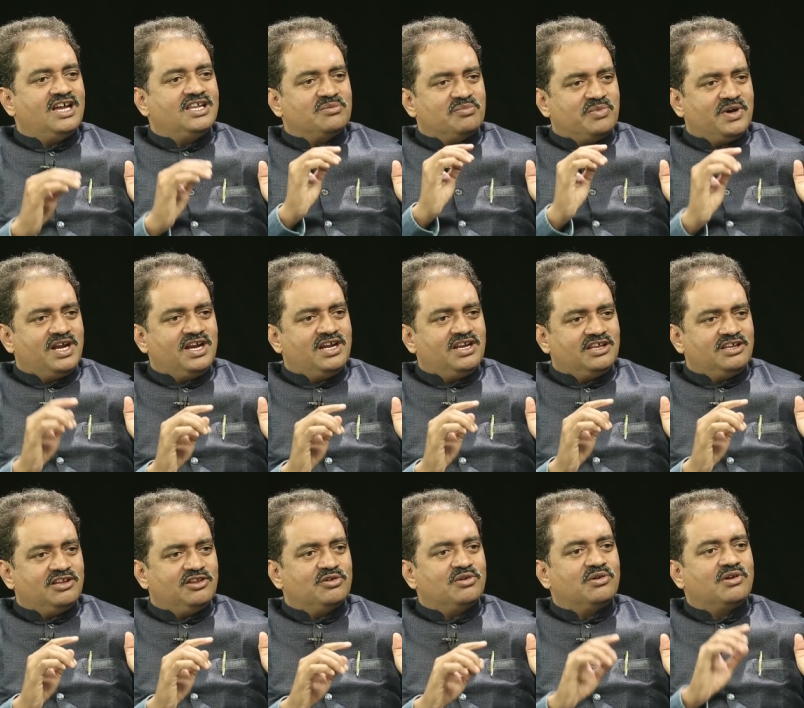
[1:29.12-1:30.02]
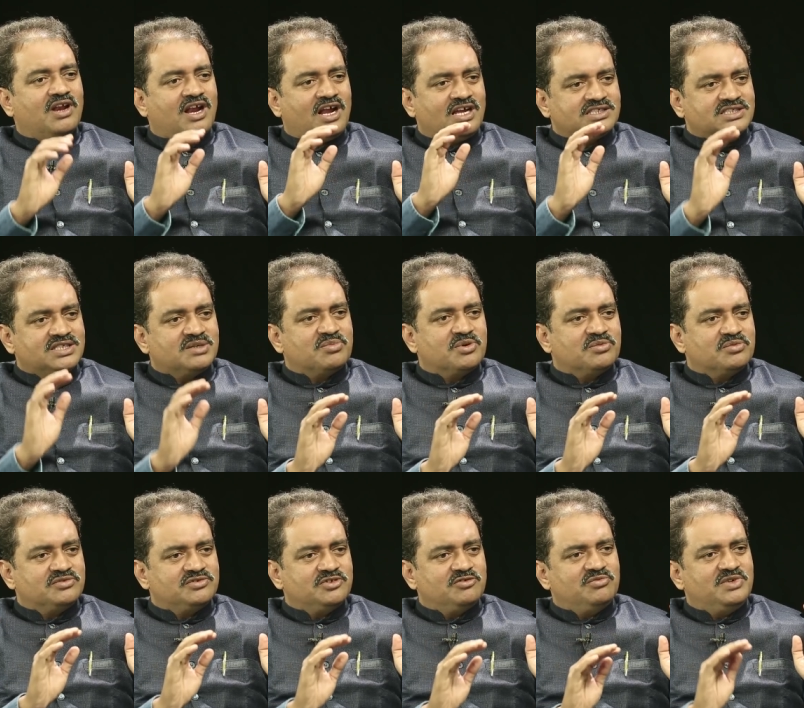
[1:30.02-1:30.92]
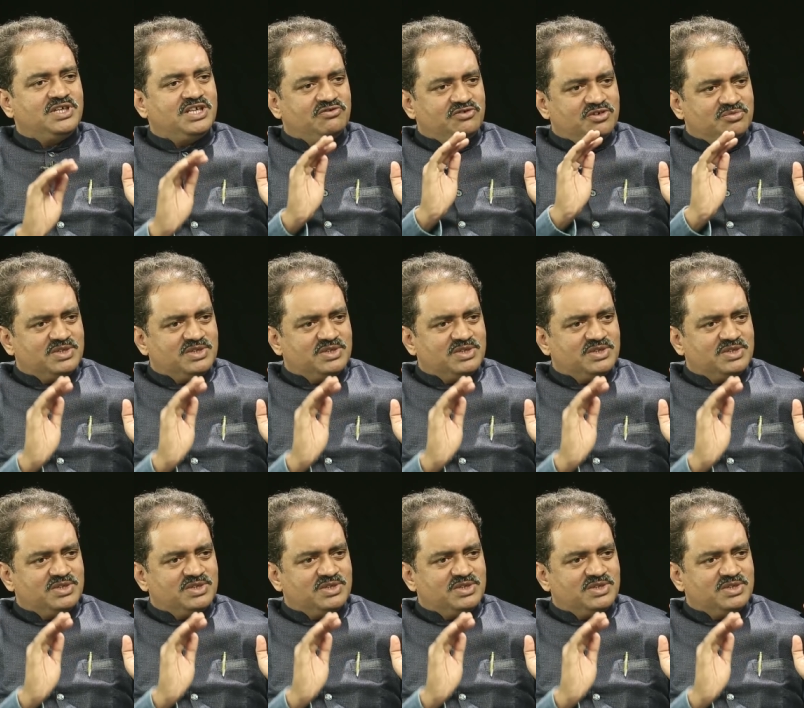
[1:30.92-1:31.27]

ఆయన పర్యటనలో రాష్ట్ర ప్రభుత్వం మీద